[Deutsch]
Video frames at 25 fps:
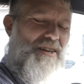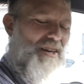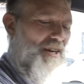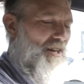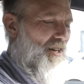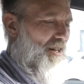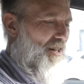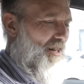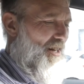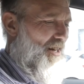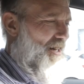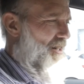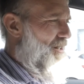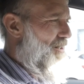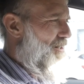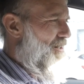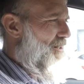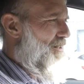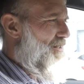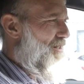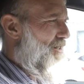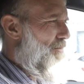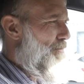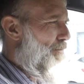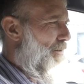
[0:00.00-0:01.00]
jeder,
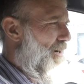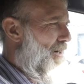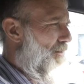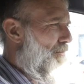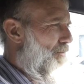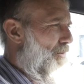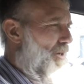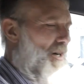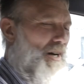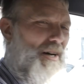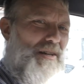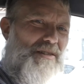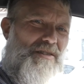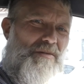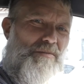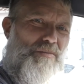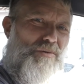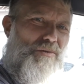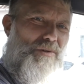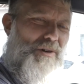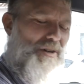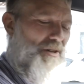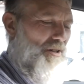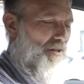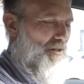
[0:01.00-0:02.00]
der sich beim
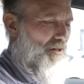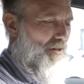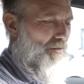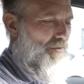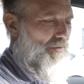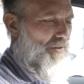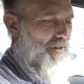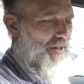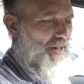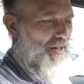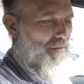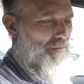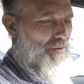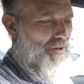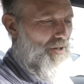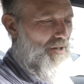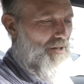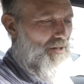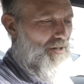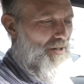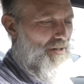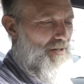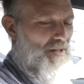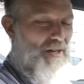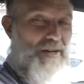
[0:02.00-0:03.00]
Nasebohren nicht den Finger
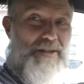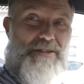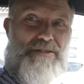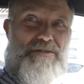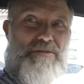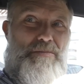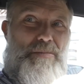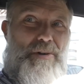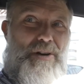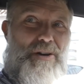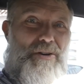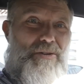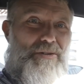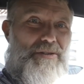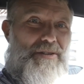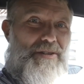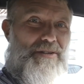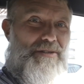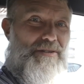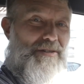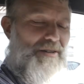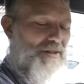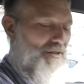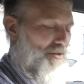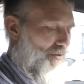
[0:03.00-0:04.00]
bricht, das einzubauen.
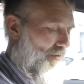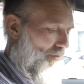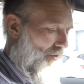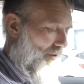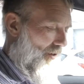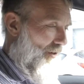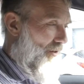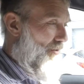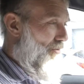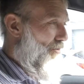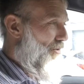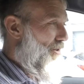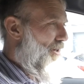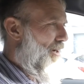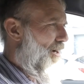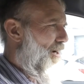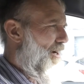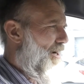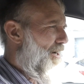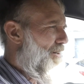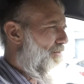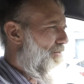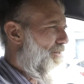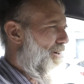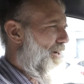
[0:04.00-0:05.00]
Das ist also wirklich ultra
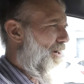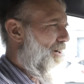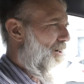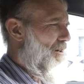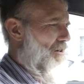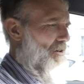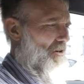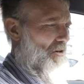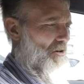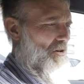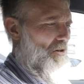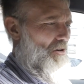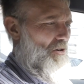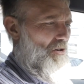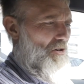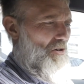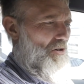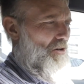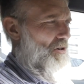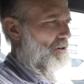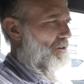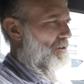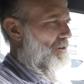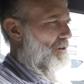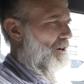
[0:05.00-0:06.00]
einfach.
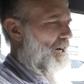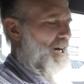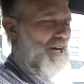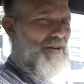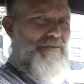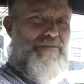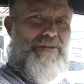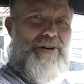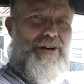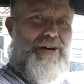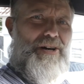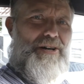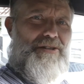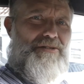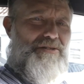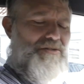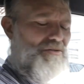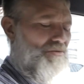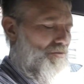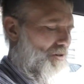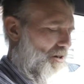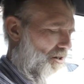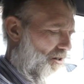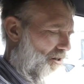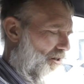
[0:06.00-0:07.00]
Einfacher, als ich
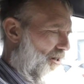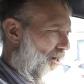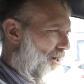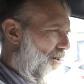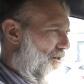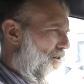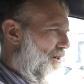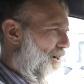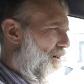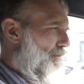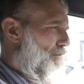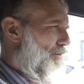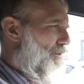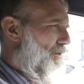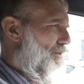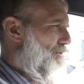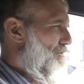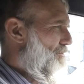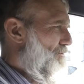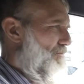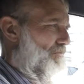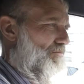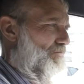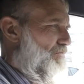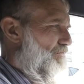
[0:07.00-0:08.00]
sogar gedacht habe.
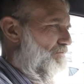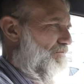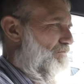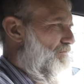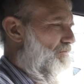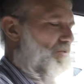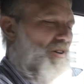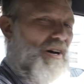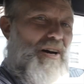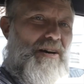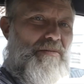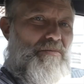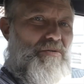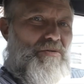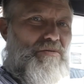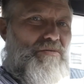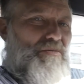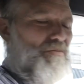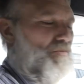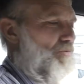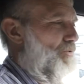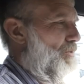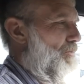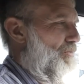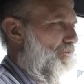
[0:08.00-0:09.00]
Also drei
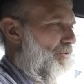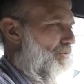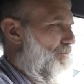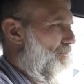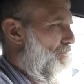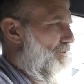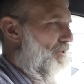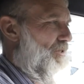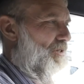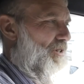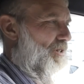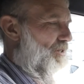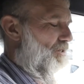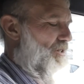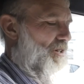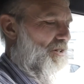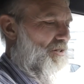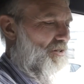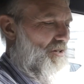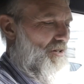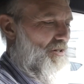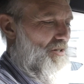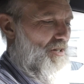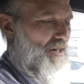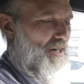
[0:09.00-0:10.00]
Minuten, fünf Minuten ist das Ding
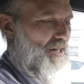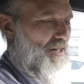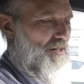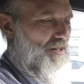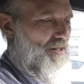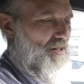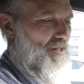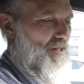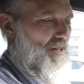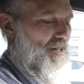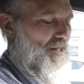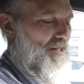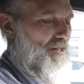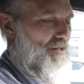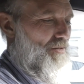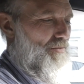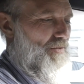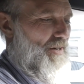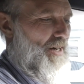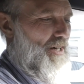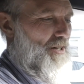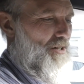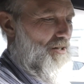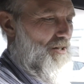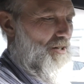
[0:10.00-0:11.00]
drin, Ende Gelände,
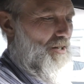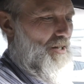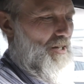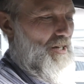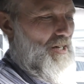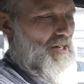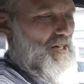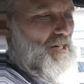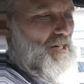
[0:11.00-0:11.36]
fertig.